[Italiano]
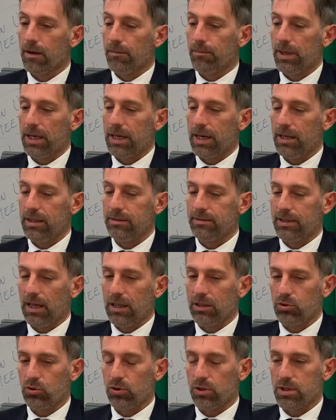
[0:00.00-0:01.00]
Perché
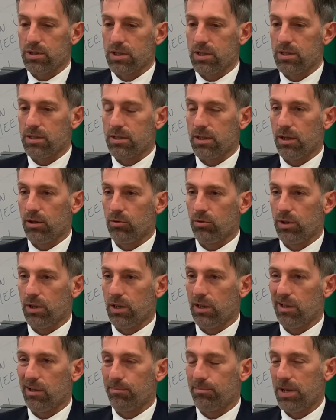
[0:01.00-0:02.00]
intanto esiste
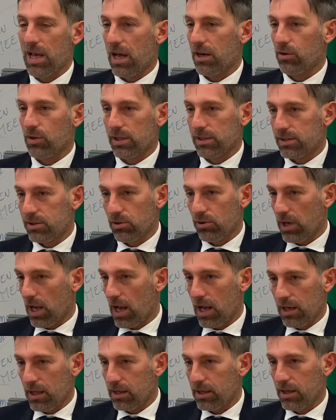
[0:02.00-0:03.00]
un piano
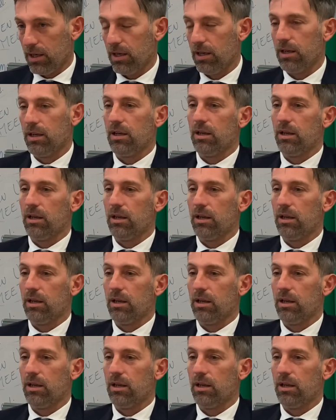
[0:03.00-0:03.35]
nazionale che